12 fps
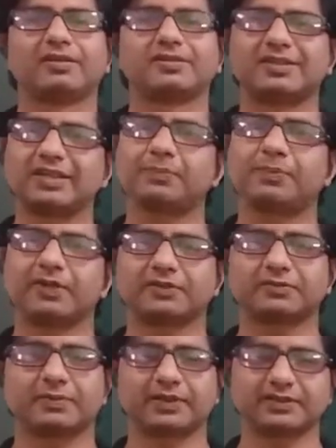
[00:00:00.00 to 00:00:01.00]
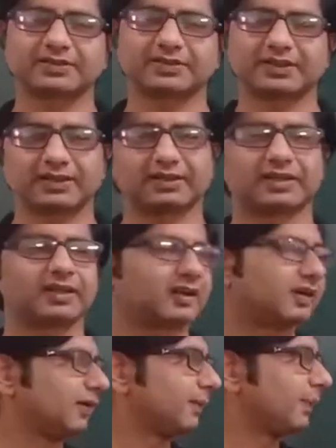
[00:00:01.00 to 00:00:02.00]
सी प्लस प्लस कर दिया
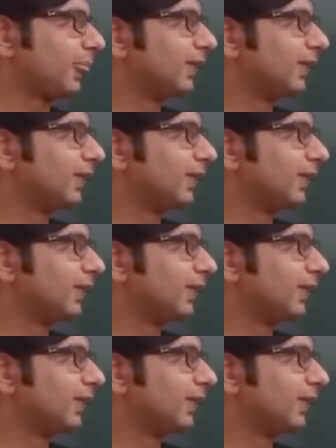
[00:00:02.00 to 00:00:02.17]
गया